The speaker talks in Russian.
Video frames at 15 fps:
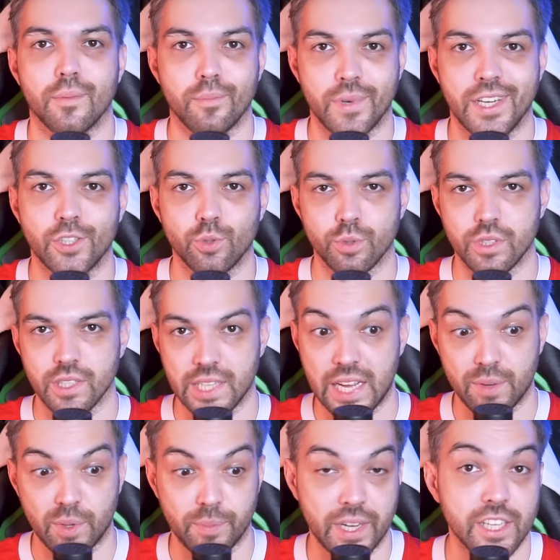матчу с
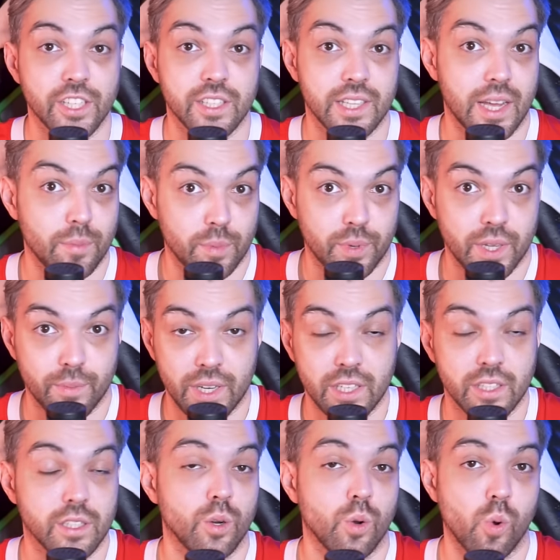Динамо. Матч, сами
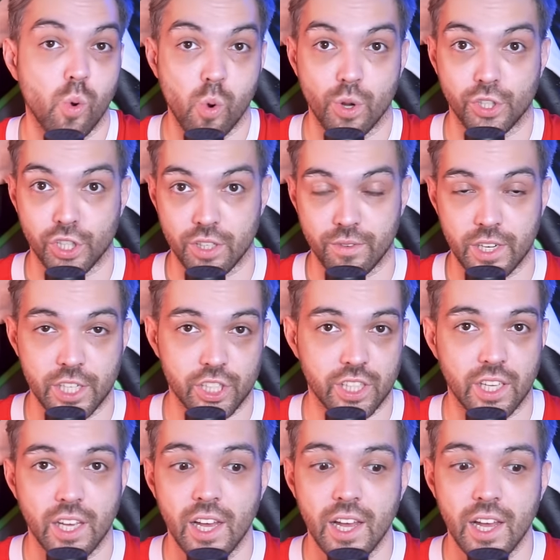понимаете, очень важный.